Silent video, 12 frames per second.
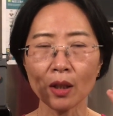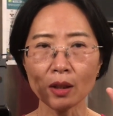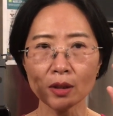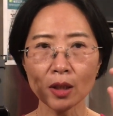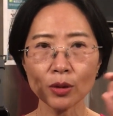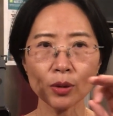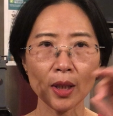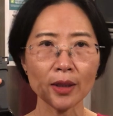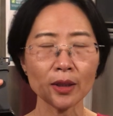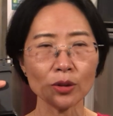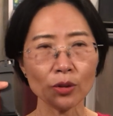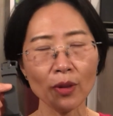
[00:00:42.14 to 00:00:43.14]
呃测出来
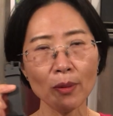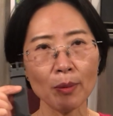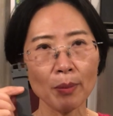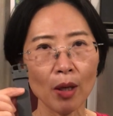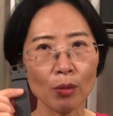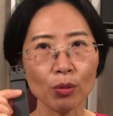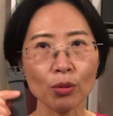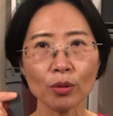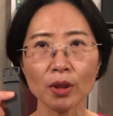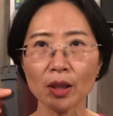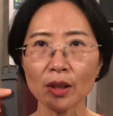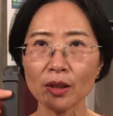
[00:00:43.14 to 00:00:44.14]
你去外面跑步
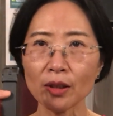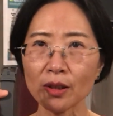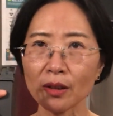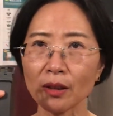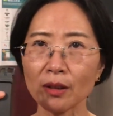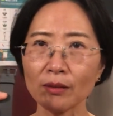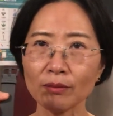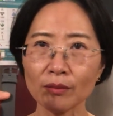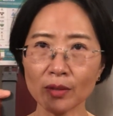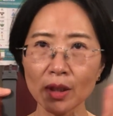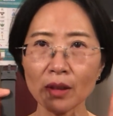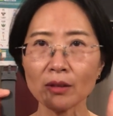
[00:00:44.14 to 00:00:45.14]
这个事情呢，
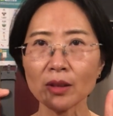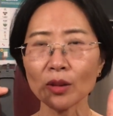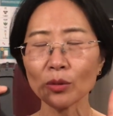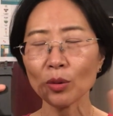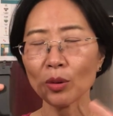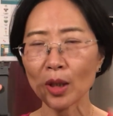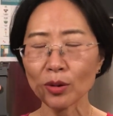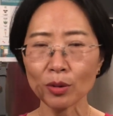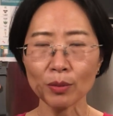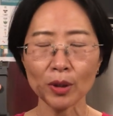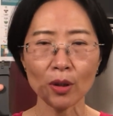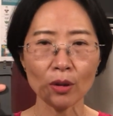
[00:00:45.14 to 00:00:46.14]
这这个对我来说
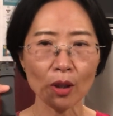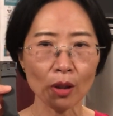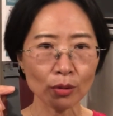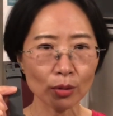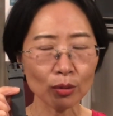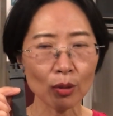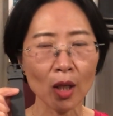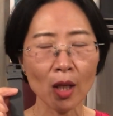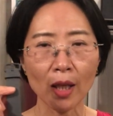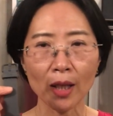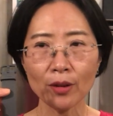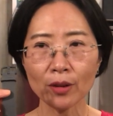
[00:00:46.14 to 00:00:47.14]
比较有好处，
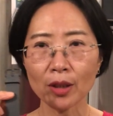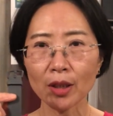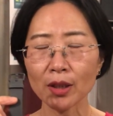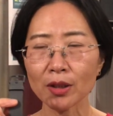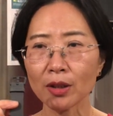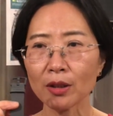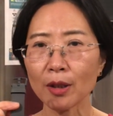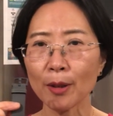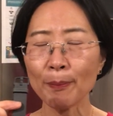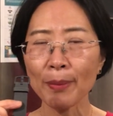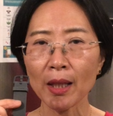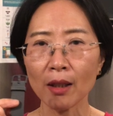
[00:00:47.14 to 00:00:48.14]
还有可以
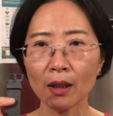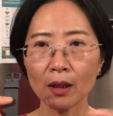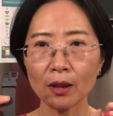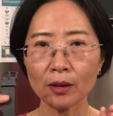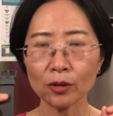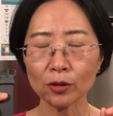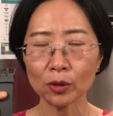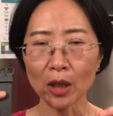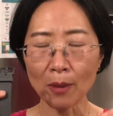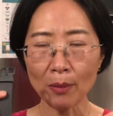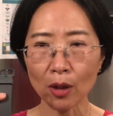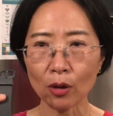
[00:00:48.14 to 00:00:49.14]
测呃
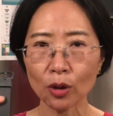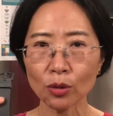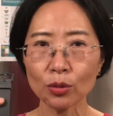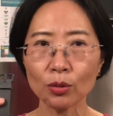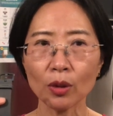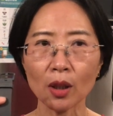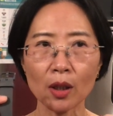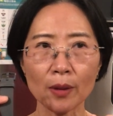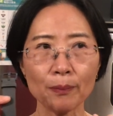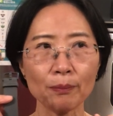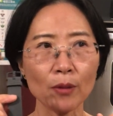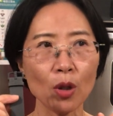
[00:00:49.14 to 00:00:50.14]
氧饱和度
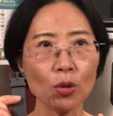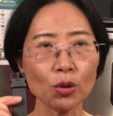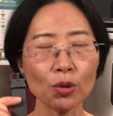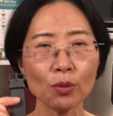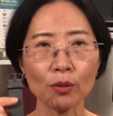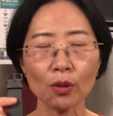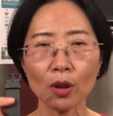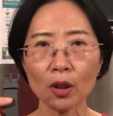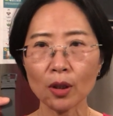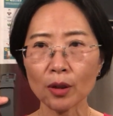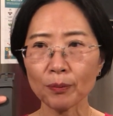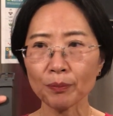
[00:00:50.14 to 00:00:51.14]
啊，O2 呃。